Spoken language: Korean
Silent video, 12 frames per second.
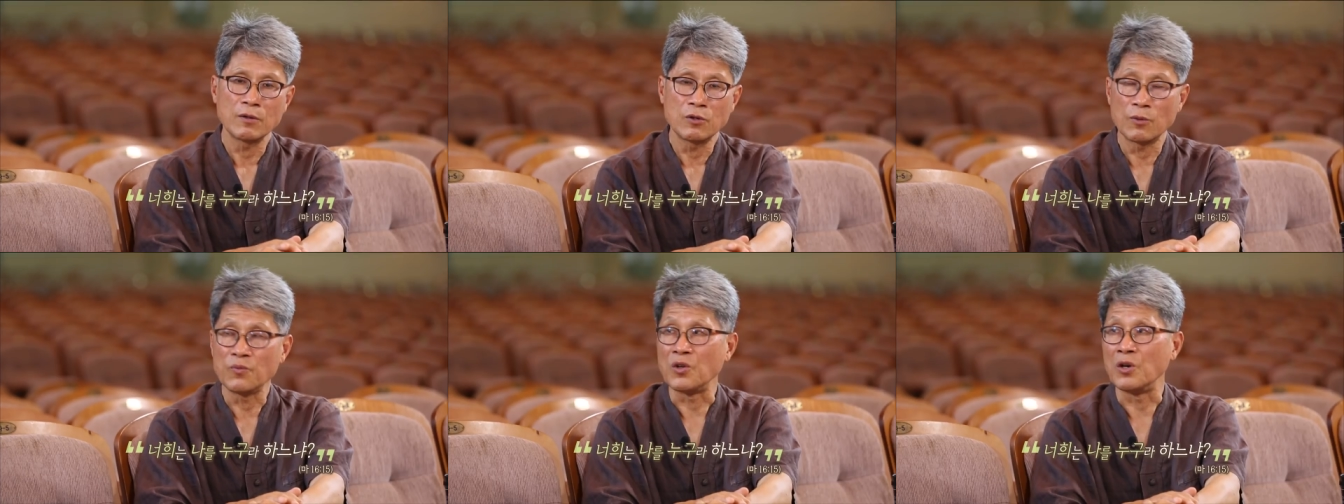
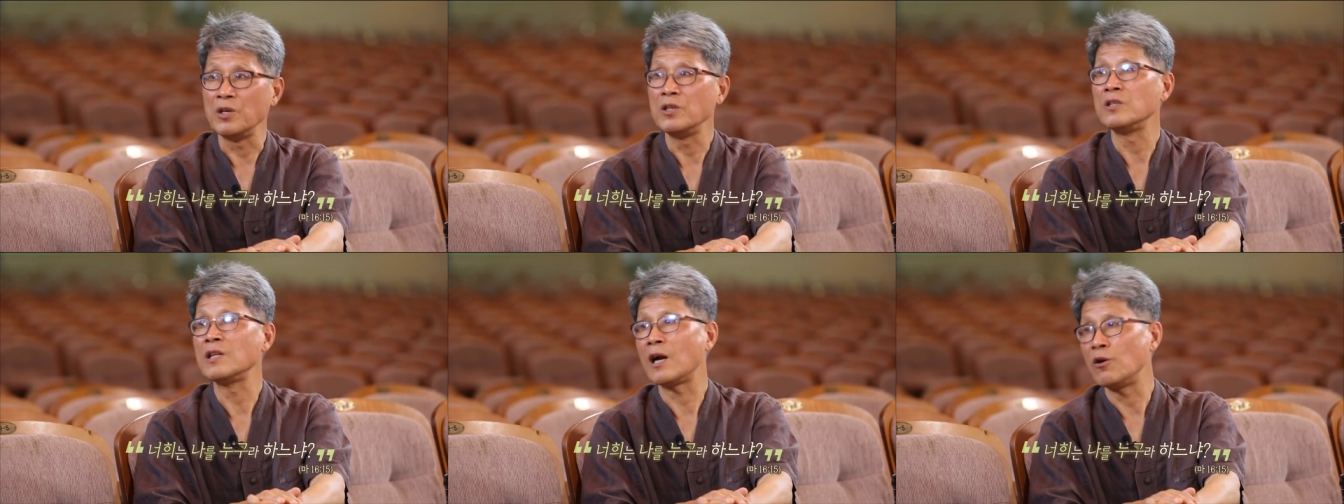그럼
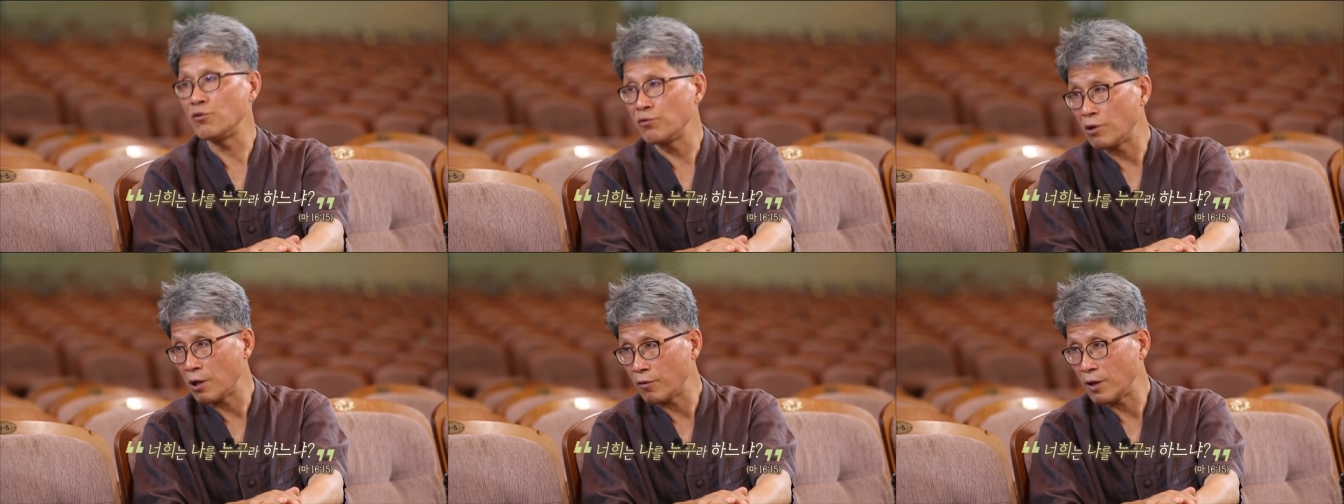너희는 날
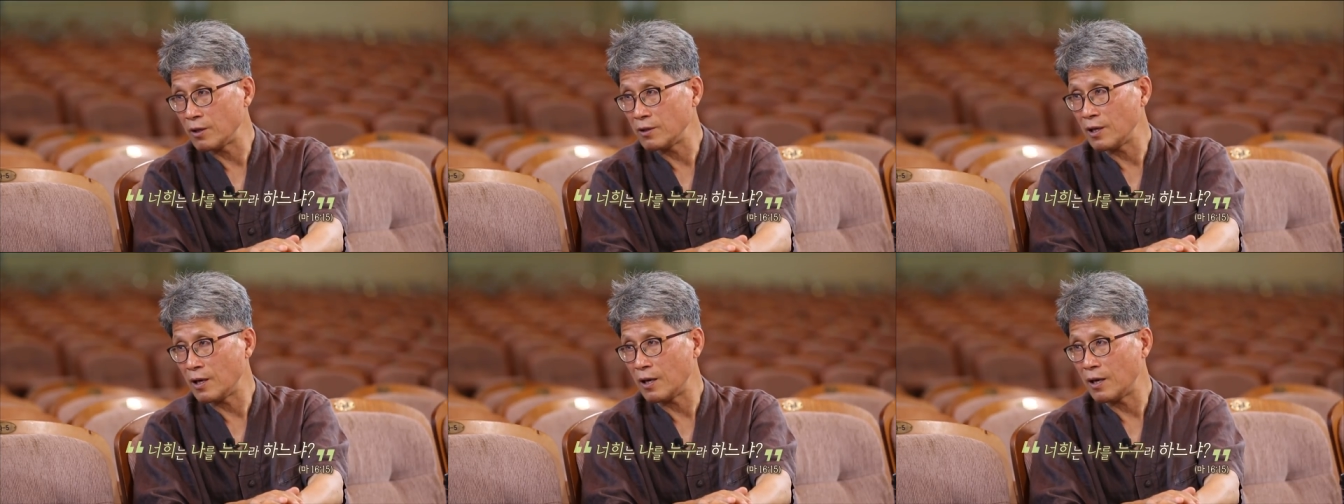누구라고
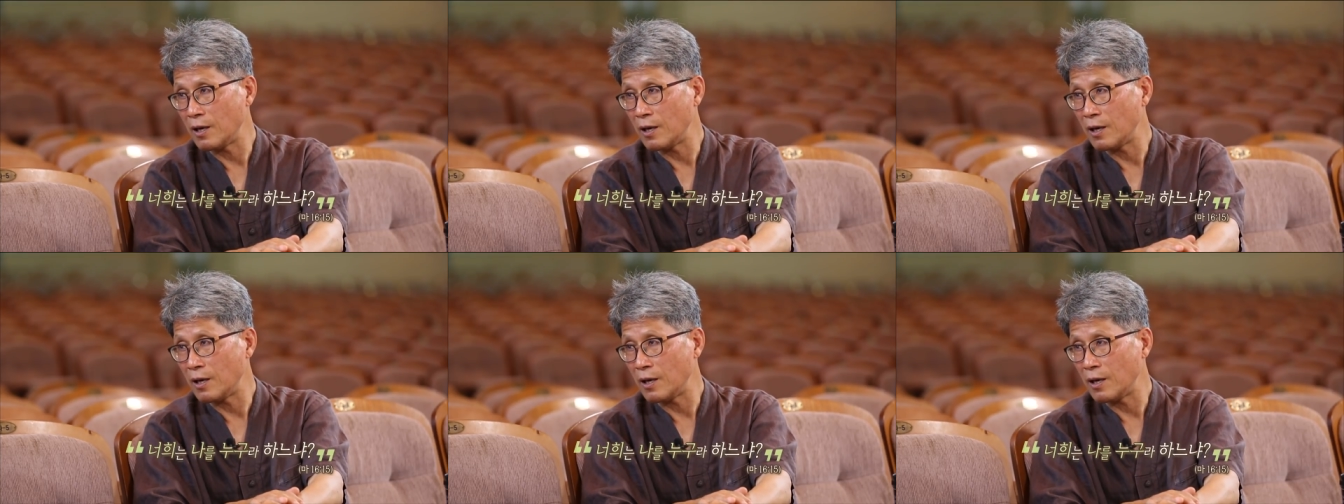하느냐?